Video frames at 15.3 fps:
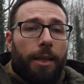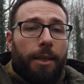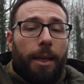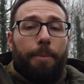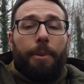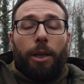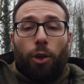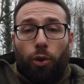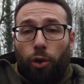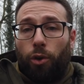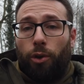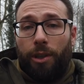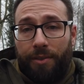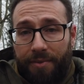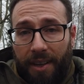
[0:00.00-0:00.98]
nel
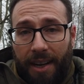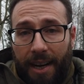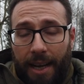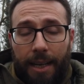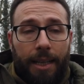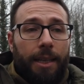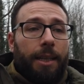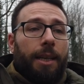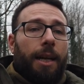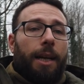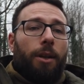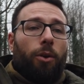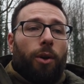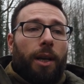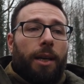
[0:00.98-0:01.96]
periodo invernale.
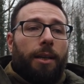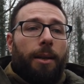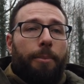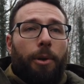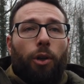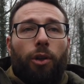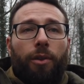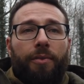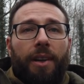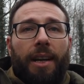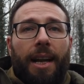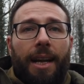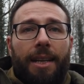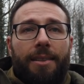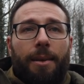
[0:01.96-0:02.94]
Allora, nel periodo
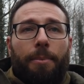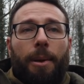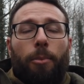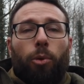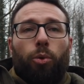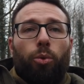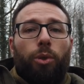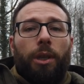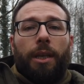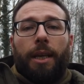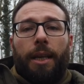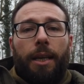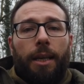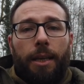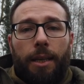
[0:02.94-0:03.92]
invernale sappiamo tutti
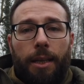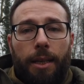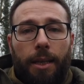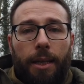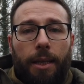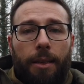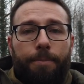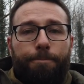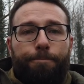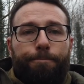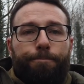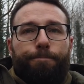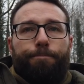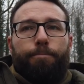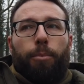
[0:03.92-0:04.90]
che eh,
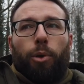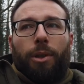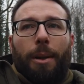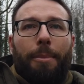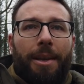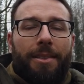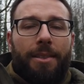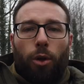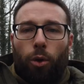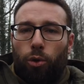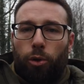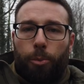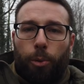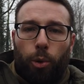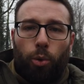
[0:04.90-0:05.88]
potrebbe
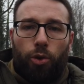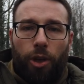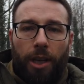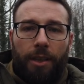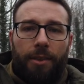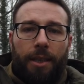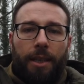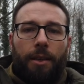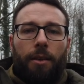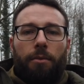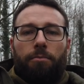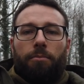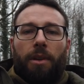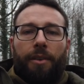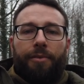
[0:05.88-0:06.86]
controproducente
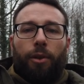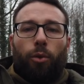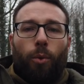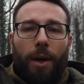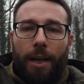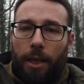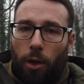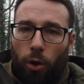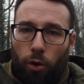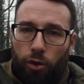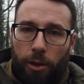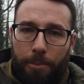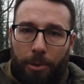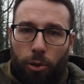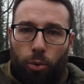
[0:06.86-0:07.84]
effettuare
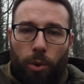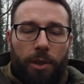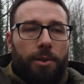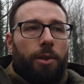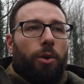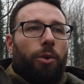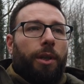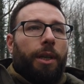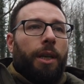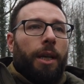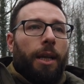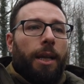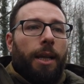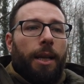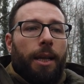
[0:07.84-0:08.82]
grosse pasturazioni
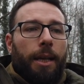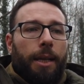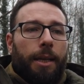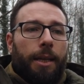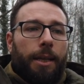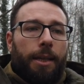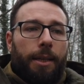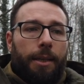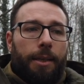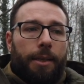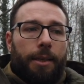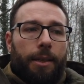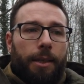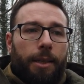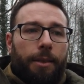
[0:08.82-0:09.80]

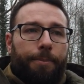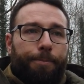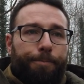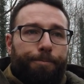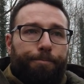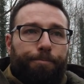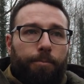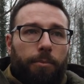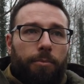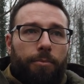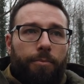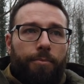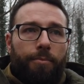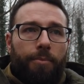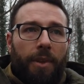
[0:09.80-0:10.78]
eh,
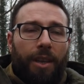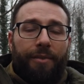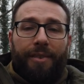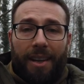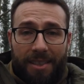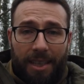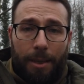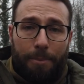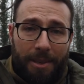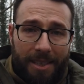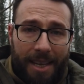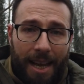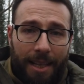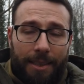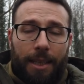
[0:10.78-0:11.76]
in fase di
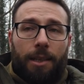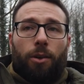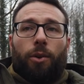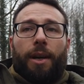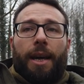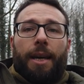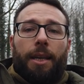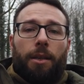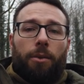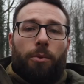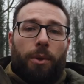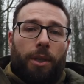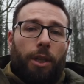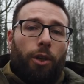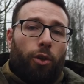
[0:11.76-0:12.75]
pescata, ok?
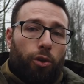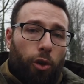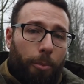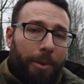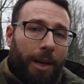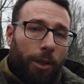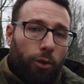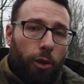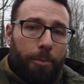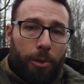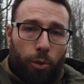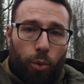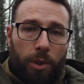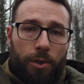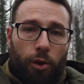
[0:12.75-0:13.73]
Quindi non sto parlando di
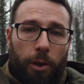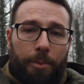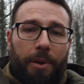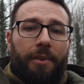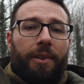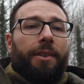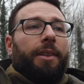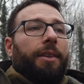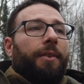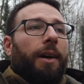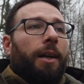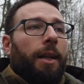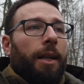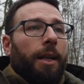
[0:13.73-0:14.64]
pasturazione preventiva